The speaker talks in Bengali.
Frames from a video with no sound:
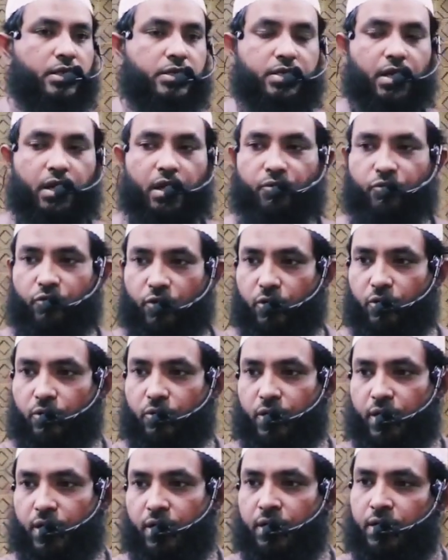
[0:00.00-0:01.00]
যারা ফলো
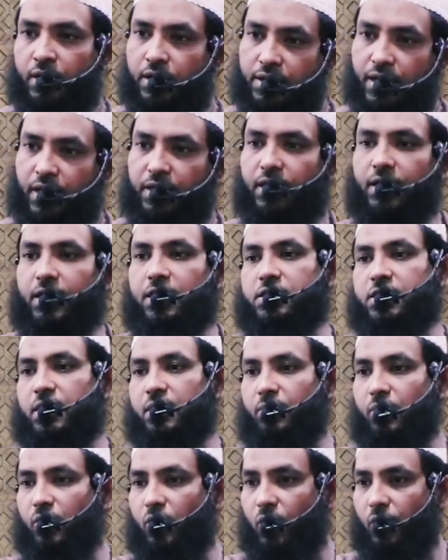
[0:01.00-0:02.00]
করে তাদের কাছে
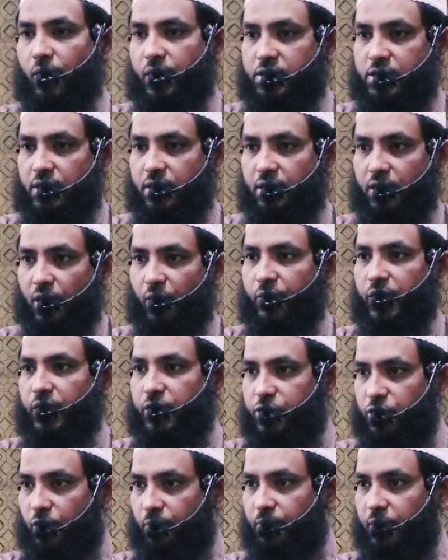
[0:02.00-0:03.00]
এর মূল্য আছে
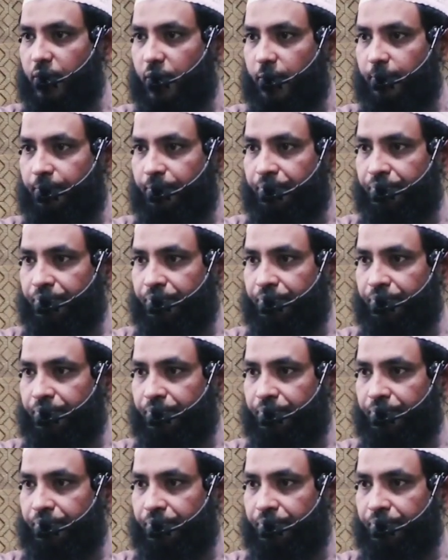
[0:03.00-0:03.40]
তাওহিদ শব্দের